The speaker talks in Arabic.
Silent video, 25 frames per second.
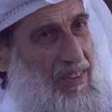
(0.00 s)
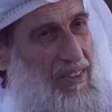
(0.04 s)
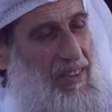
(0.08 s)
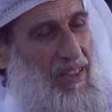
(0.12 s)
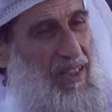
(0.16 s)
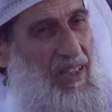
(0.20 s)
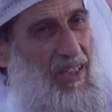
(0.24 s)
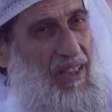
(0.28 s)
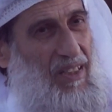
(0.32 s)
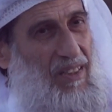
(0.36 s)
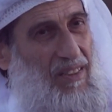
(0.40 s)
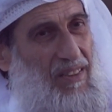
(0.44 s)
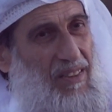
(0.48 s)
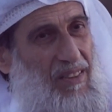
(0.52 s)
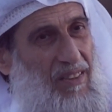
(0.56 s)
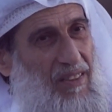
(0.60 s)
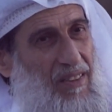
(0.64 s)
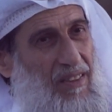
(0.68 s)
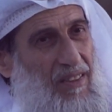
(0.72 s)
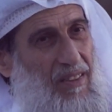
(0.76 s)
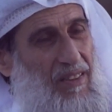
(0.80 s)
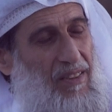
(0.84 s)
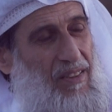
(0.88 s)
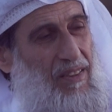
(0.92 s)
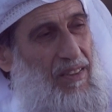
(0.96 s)
قال
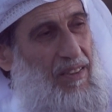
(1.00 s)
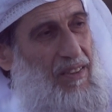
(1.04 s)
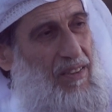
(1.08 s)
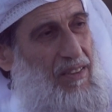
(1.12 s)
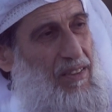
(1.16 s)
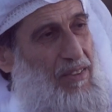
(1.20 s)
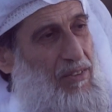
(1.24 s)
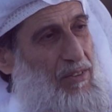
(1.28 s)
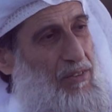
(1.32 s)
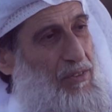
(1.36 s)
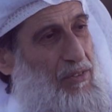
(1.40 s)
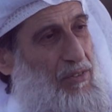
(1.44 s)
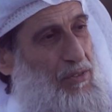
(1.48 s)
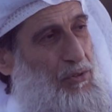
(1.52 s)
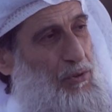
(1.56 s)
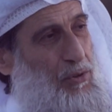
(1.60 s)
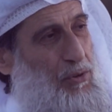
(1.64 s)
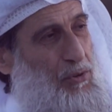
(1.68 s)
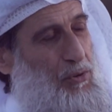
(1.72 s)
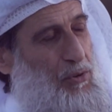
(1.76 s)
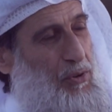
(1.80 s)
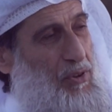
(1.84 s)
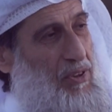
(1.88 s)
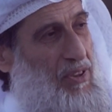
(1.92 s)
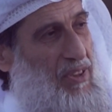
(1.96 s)

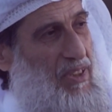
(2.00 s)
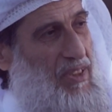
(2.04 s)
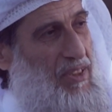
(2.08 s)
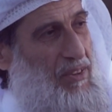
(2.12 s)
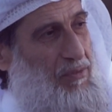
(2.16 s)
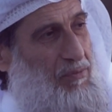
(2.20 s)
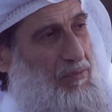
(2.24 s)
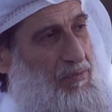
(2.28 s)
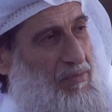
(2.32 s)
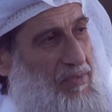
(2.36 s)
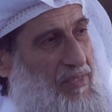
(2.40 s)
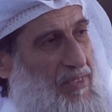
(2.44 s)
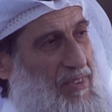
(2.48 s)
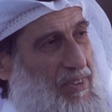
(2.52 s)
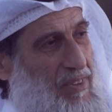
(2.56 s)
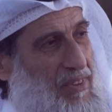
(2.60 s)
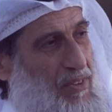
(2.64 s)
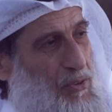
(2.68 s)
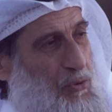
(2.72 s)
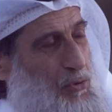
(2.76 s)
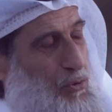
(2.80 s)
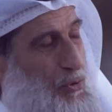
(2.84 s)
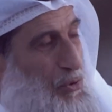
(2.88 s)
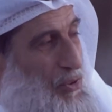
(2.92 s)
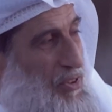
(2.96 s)
سجننا
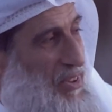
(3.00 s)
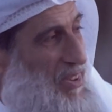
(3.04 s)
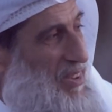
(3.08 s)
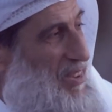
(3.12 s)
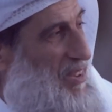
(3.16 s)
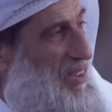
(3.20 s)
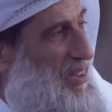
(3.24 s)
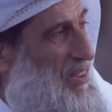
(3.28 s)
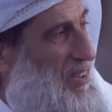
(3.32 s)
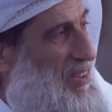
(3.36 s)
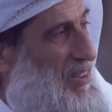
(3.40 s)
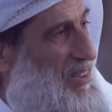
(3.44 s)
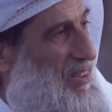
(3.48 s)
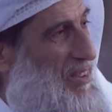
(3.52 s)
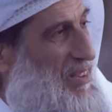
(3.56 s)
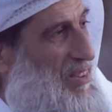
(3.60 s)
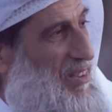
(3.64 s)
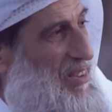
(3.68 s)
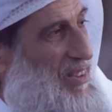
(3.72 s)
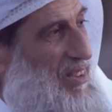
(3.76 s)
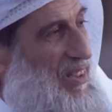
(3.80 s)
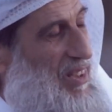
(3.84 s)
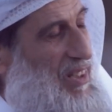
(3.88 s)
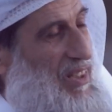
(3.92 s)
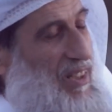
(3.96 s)
سجننا
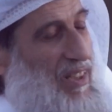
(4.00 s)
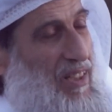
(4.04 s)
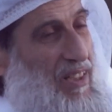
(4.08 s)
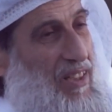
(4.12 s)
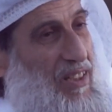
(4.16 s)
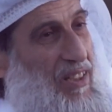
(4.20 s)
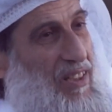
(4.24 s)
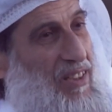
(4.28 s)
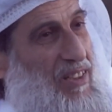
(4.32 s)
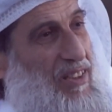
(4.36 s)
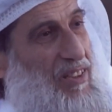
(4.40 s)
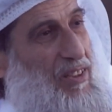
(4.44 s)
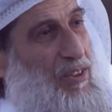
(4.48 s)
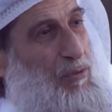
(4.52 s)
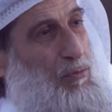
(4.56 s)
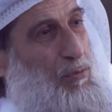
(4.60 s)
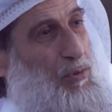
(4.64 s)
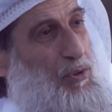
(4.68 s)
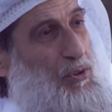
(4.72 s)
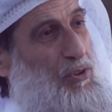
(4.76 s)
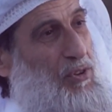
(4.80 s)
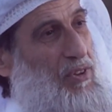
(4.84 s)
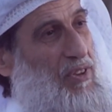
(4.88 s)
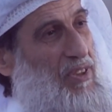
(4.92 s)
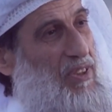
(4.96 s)

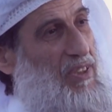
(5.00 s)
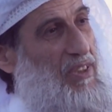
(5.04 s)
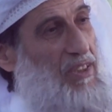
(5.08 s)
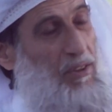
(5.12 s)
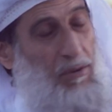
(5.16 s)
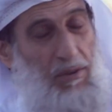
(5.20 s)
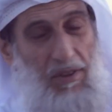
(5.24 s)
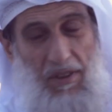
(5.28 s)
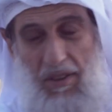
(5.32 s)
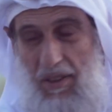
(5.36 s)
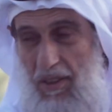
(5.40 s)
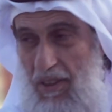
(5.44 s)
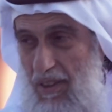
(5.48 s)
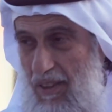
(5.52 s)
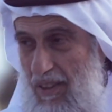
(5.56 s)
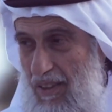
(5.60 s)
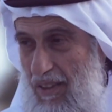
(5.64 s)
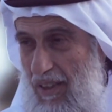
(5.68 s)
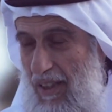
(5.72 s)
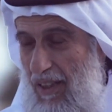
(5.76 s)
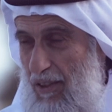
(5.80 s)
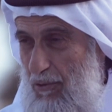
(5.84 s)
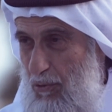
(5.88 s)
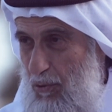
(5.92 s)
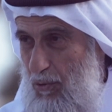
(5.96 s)
آه،
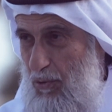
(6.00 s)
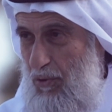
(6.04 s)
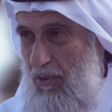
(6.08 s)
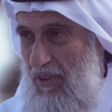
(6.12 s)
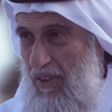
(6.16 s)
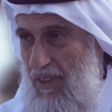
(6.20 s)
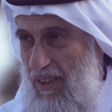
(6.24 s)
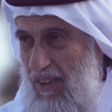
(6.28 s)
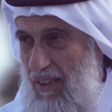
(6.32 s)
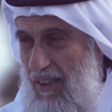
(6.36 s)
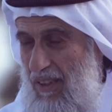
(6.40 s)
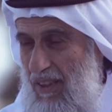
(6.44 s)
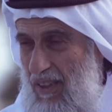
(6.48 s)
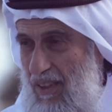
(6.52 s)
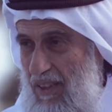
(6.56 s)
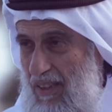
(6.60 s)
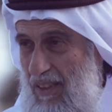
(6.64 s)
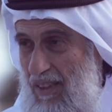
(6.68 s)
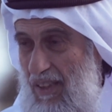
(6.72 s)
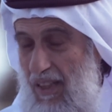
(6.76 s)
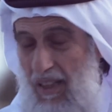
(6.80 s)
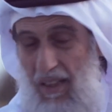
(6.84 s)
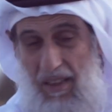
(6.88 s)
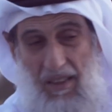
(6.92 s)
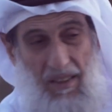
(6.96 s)
آه، قال سجننا
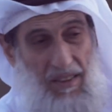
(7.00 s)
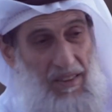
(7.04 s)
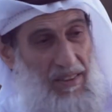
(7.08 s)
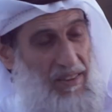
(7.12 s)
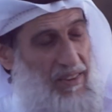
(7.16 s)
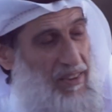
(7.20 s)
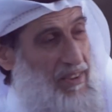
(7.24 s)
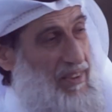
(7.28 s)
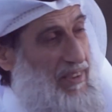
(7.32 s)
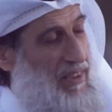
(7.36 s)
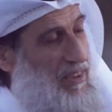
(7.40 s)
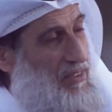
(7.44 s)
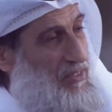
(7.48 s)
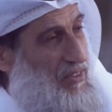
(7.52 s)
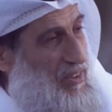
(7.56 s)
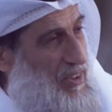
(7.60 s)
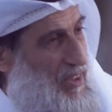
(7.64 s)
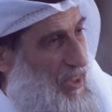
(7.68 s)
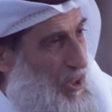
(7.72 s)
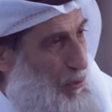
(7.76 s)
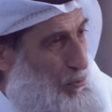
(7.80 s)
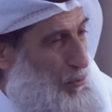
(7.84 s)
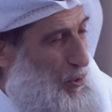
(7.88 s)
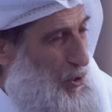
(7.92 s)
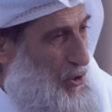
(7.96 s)
لكن قلت له
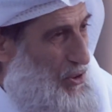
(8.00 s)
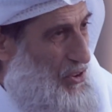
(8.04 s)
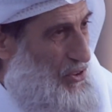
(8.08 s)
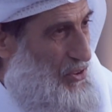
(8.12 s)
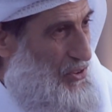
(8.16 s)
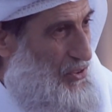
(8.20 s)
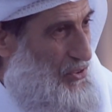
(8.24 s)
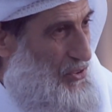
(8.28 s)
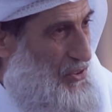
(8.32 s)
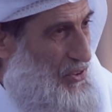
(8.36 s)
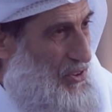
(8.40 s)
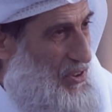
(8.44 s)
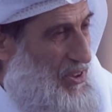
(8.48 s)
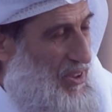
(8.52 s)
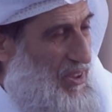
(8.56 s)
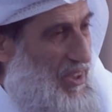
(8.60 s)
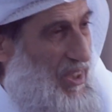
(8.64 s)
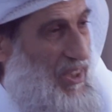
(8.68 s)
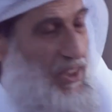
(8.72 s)
كم مدة السجن؟